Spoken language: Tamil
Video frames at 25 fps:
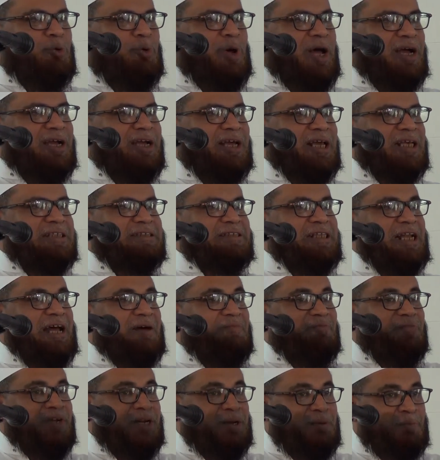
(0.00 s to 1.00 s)
உருவாக்க
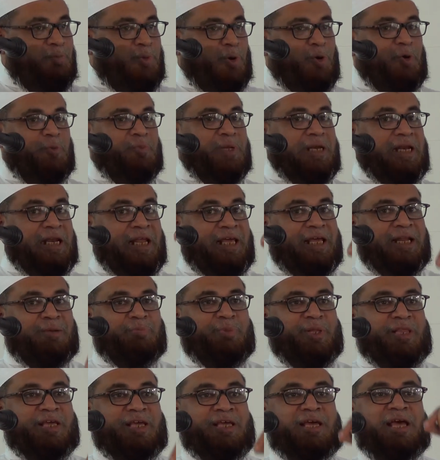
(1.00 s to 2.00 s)
இஸ்லாம் விரும்பவும் இல்லை
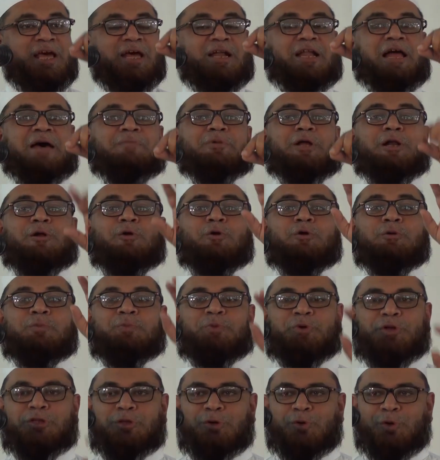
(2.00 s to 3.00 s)
என்பதை நாம்
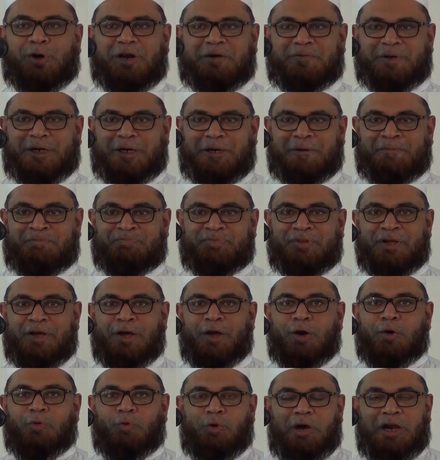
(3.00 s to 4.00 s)
எல்லோரும் புரிந்து கொள்ள வேண்டும்
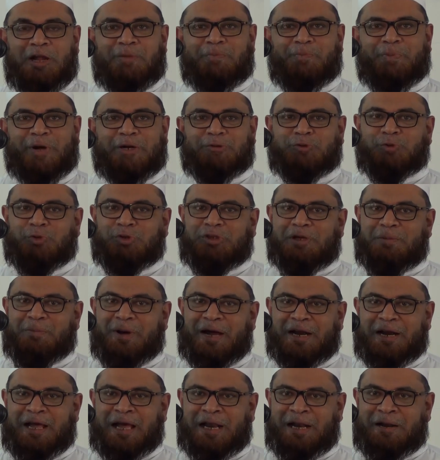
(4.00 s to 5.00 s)
உள்ளம்
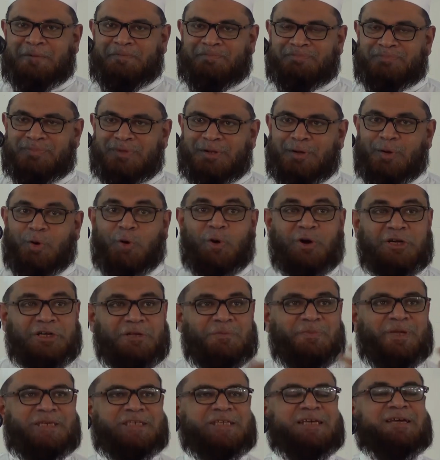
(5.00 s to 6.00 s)
பரிசுத்தமானால்
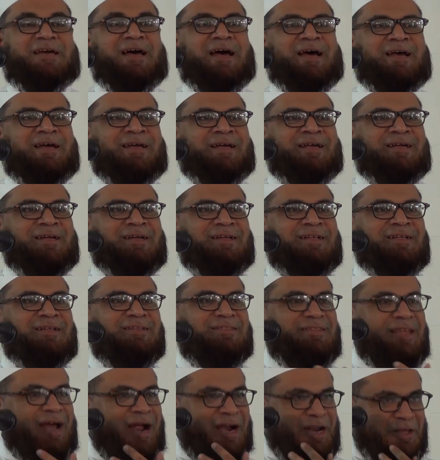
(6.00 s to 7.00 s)
ஆட்டோமேட்டிக்காக
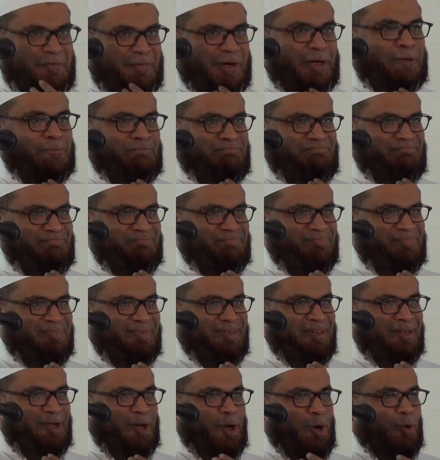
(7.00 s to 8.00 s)
தாடி வரும்
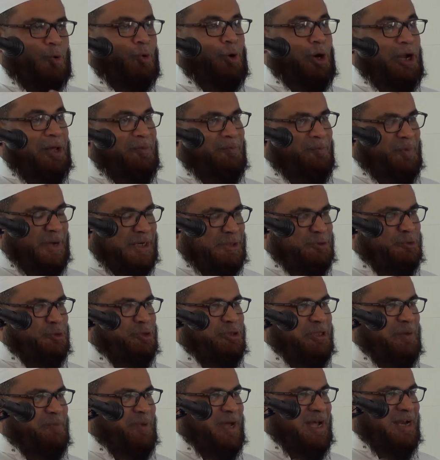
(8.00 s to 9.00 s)
உள்ளம்
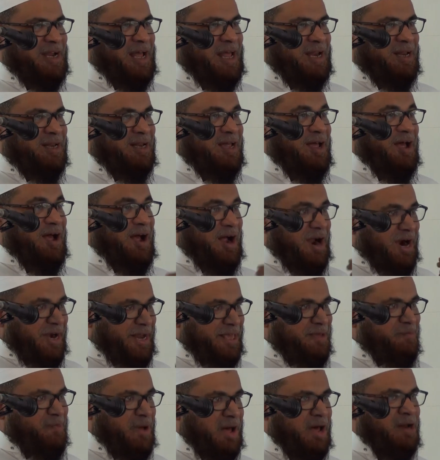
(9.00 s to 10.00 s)
பரிசுத்தமானால்
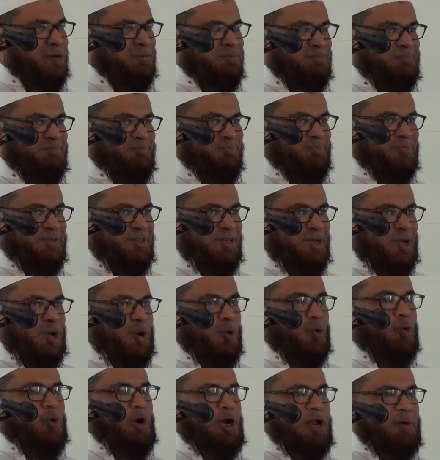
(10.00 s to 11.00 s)
ஆடை மாறும்
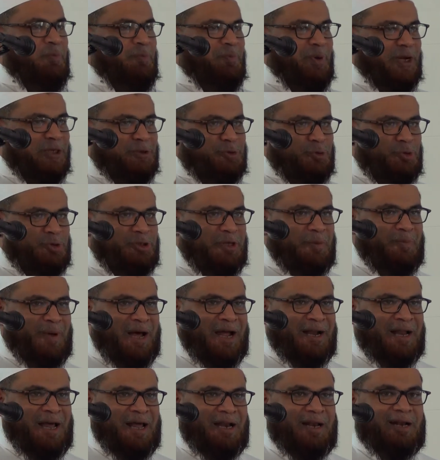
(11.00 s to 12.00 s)
உள்ளம்
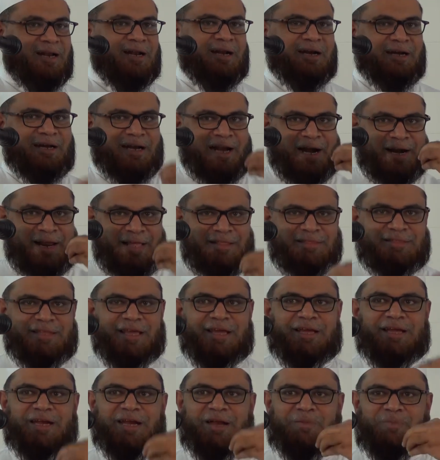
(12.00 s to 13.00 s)
பரிசுத்தமானால்
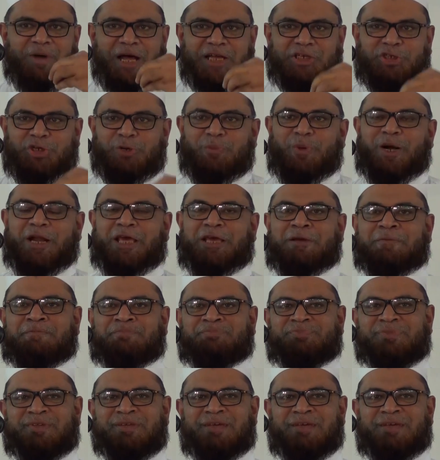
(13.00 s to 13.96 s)
நடத்தைகள் மாற்றமடையும்